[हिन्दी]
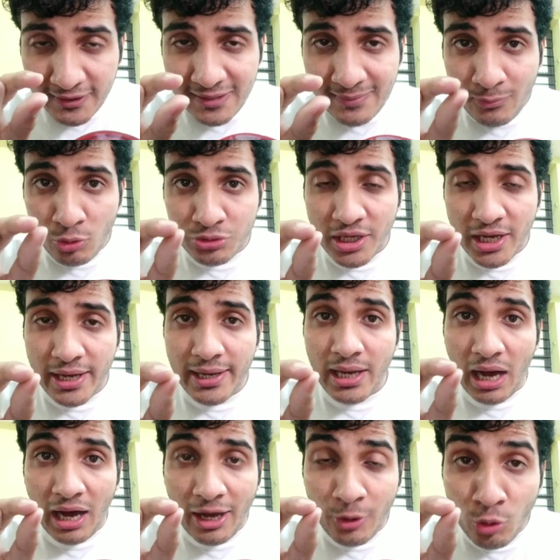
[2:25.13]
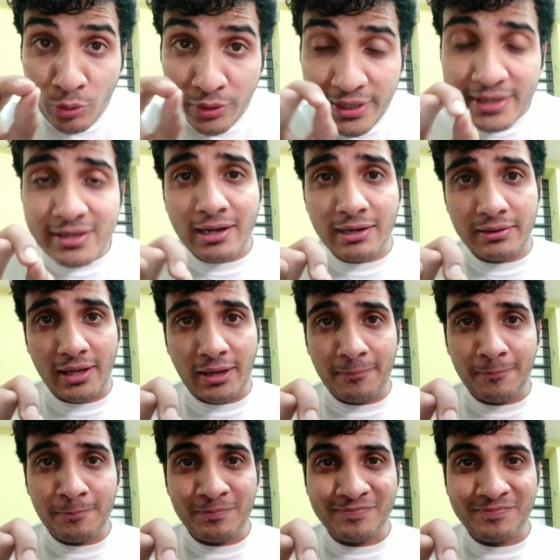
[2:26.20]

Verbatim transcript: मतलब होता है आरोहण करना